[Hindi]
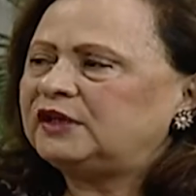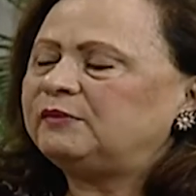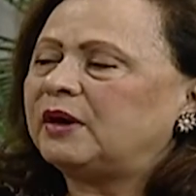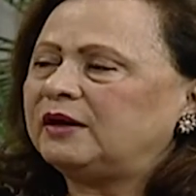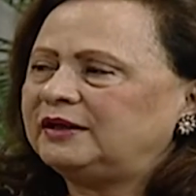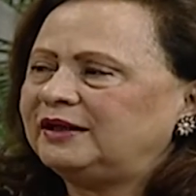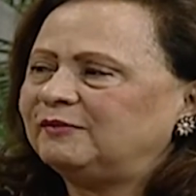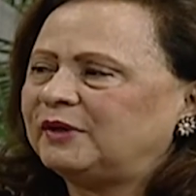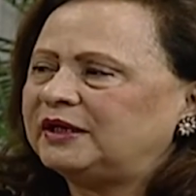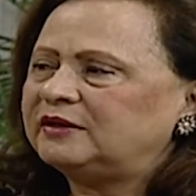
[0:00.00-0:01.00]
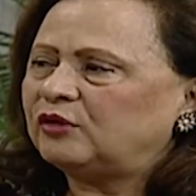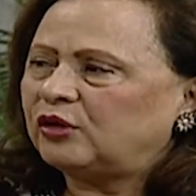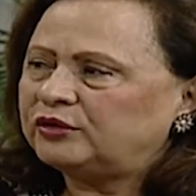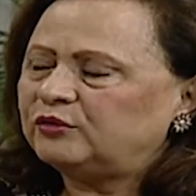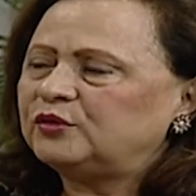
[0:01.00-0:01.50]
ईमान है हमारे
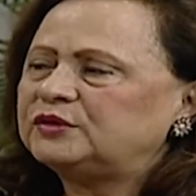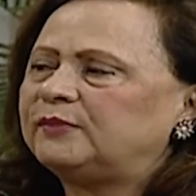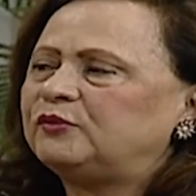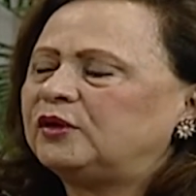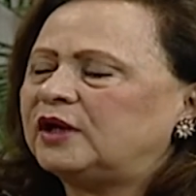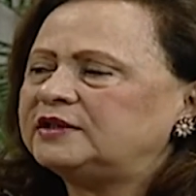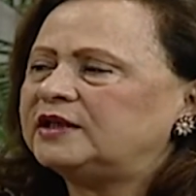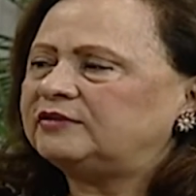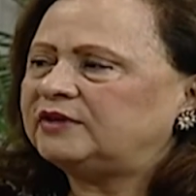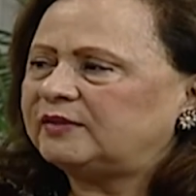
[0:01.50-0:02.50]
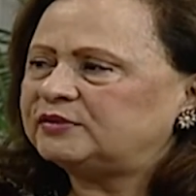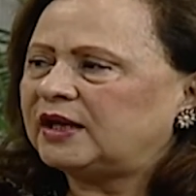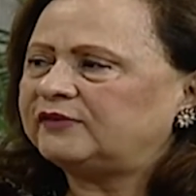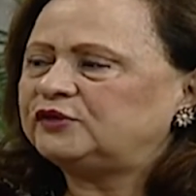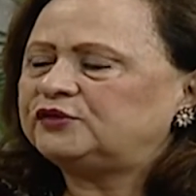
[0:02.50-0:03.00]
औरतों को सबको कहा जाता है आप
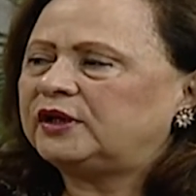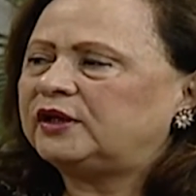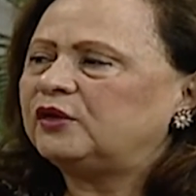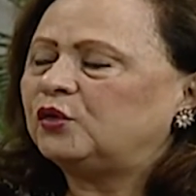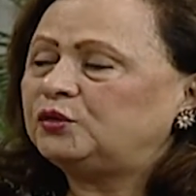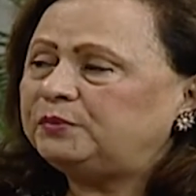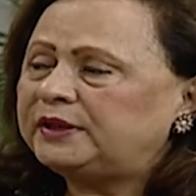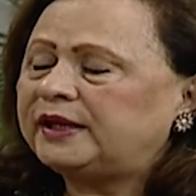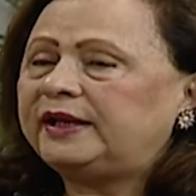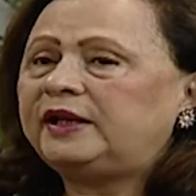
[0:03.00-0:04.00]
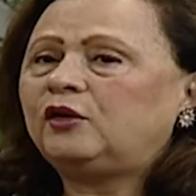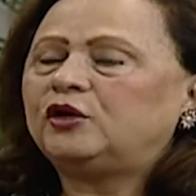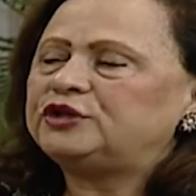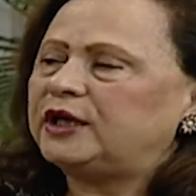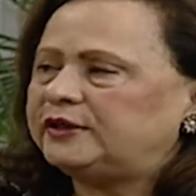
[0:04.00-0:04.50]
साफ़ सुथरा खुद भी रहें
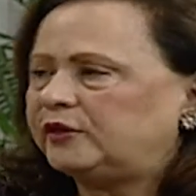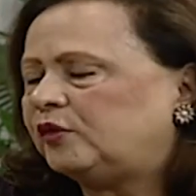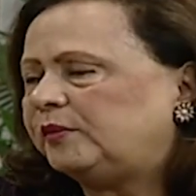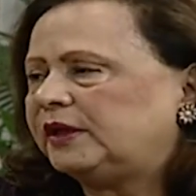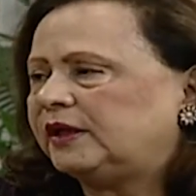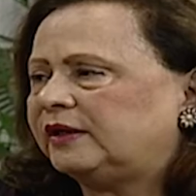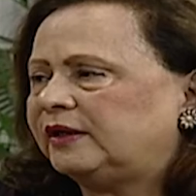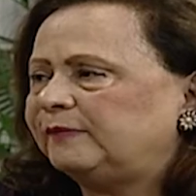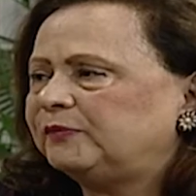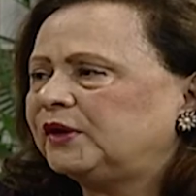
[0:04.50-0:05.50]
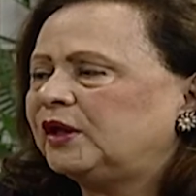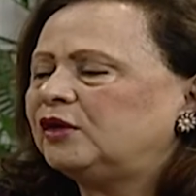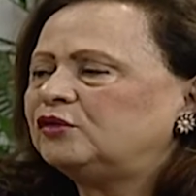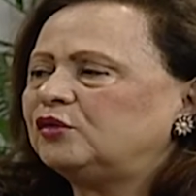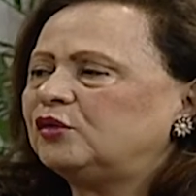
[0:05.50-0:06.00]
और शेल्टर को भी रखें
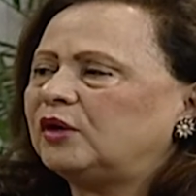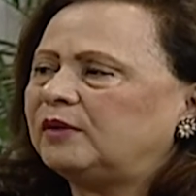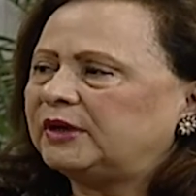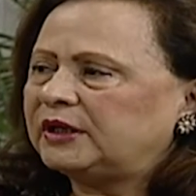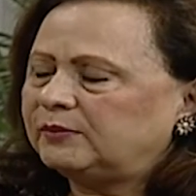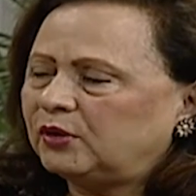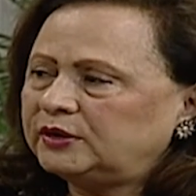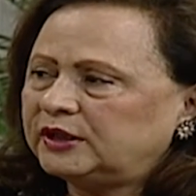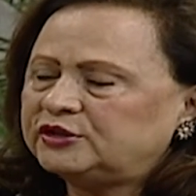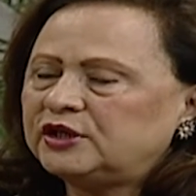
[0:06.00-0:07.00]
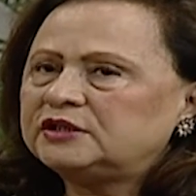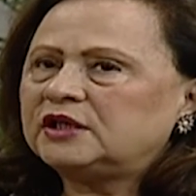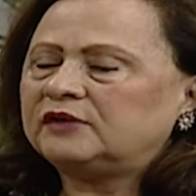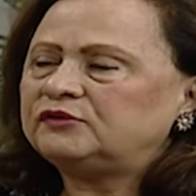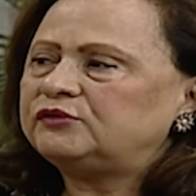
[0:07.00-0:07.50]
तो हमारा बहुत अच्छा
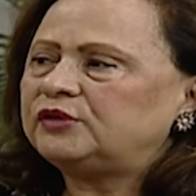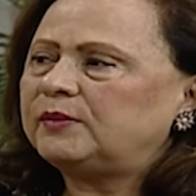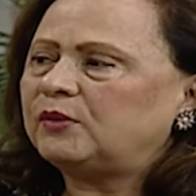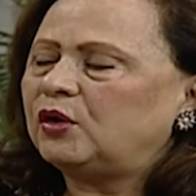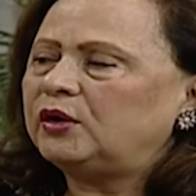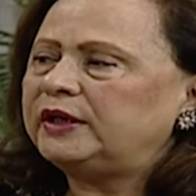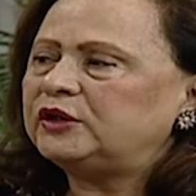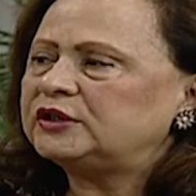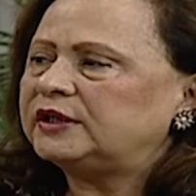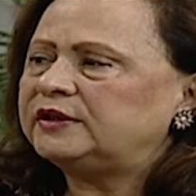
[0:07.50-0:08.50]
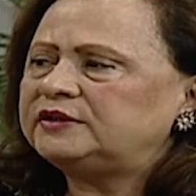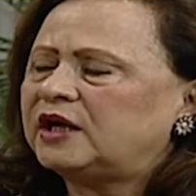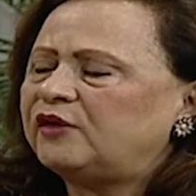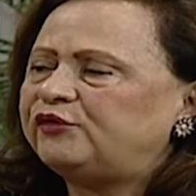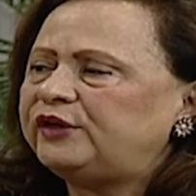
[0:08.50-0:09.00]
साफ़ सुथरा माहौल है उसके अंदर
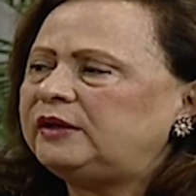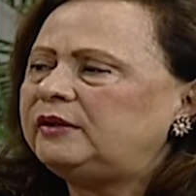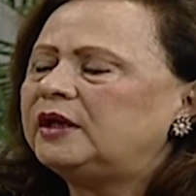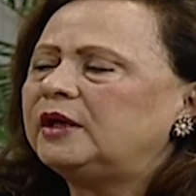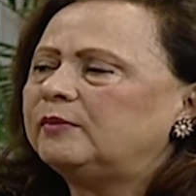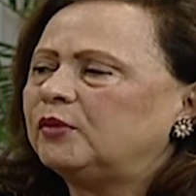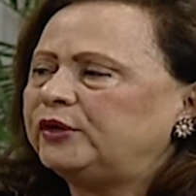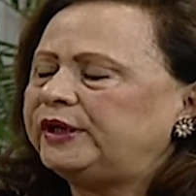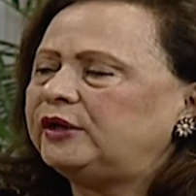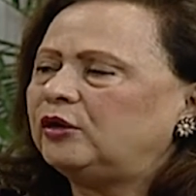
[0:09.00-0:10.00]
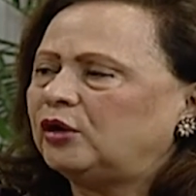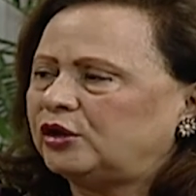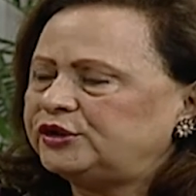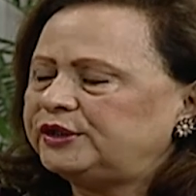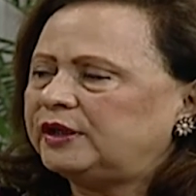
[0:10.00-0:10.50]
जहाँ फ्री बोर्डिंग और
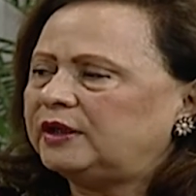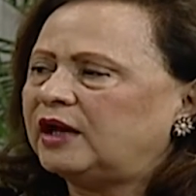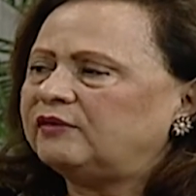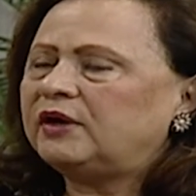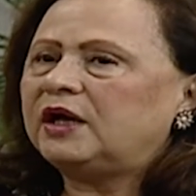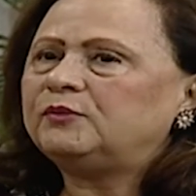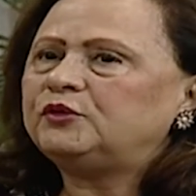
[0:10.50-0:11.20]
लॉजिंग के अलावा हम